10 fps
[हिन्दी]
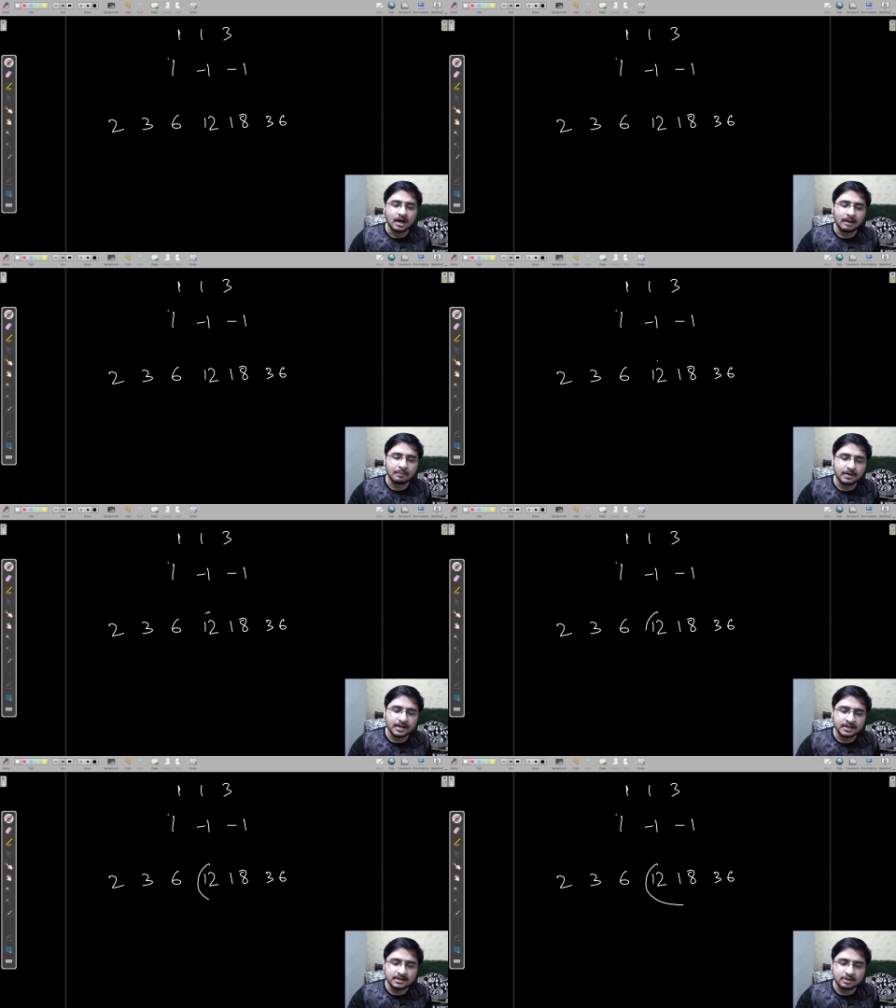अब
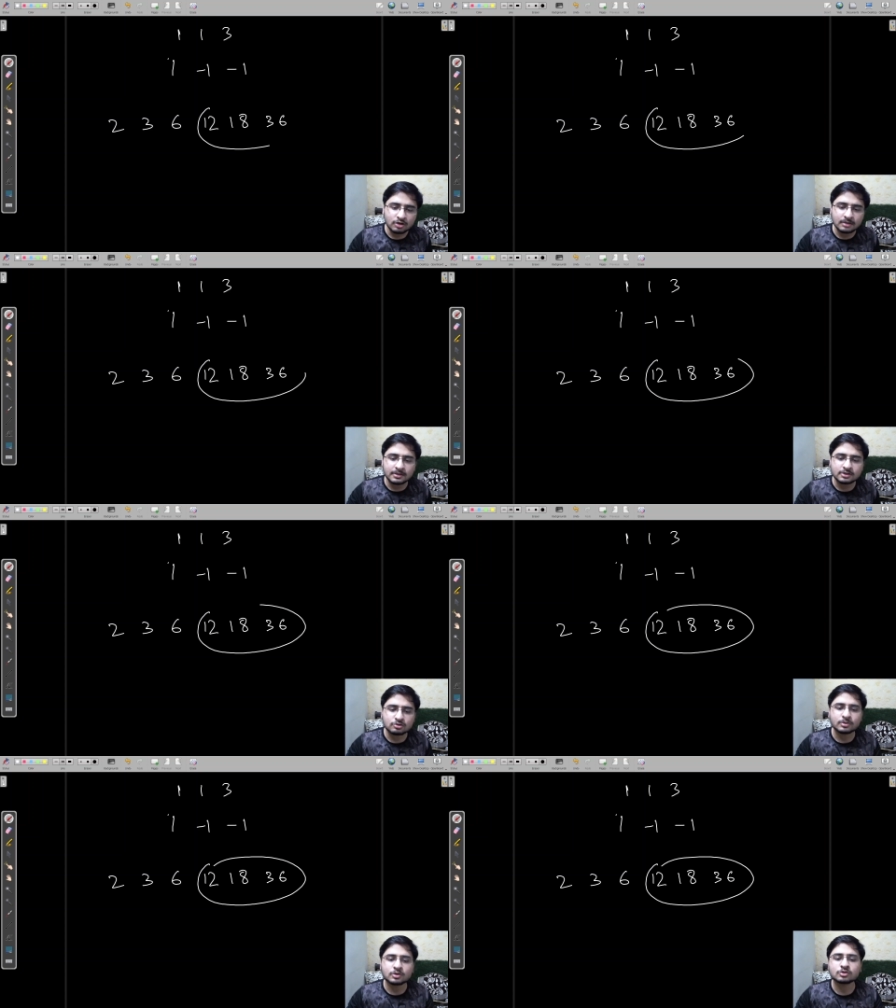इन तीनों एलिमेंट्स को
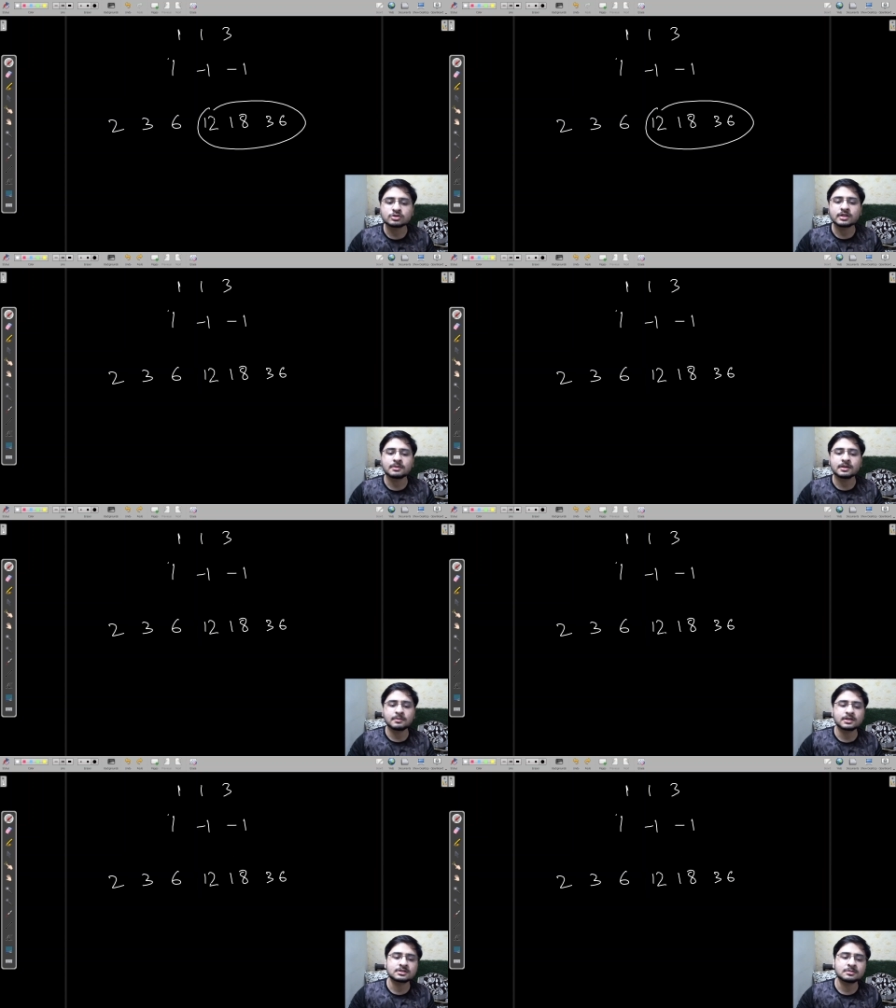भी क्लोज अंडर
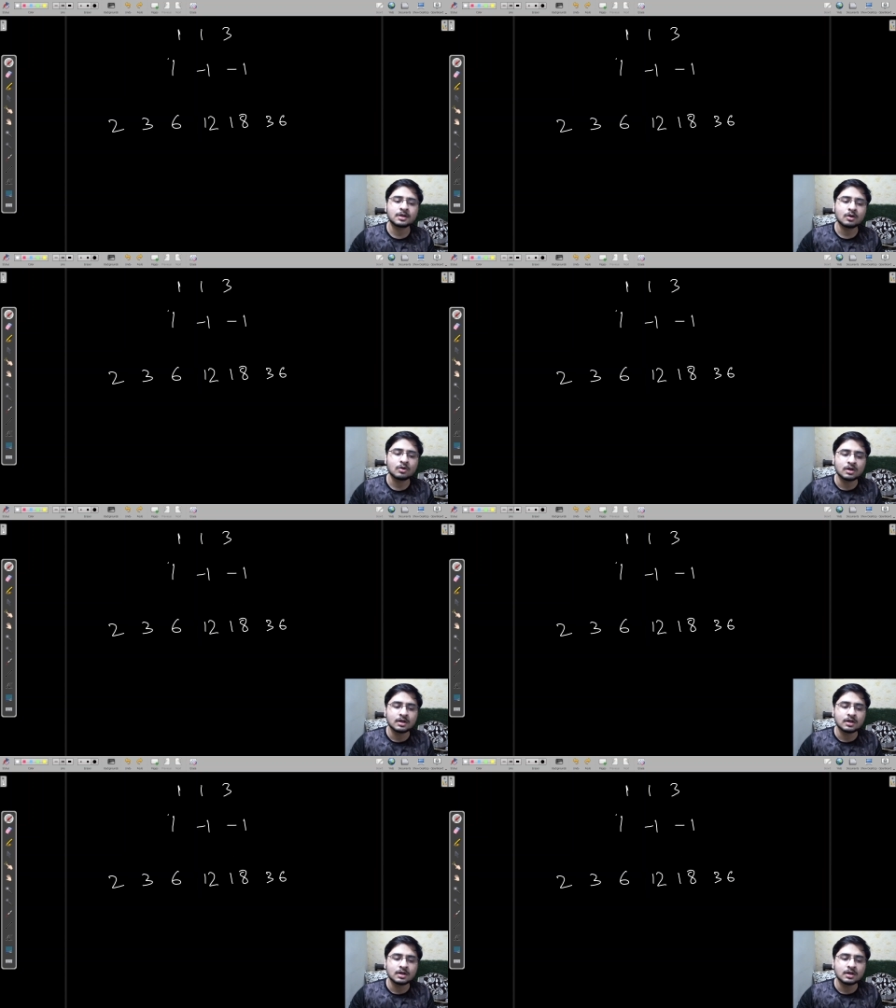मल्टीप्लीकेशन बनाओ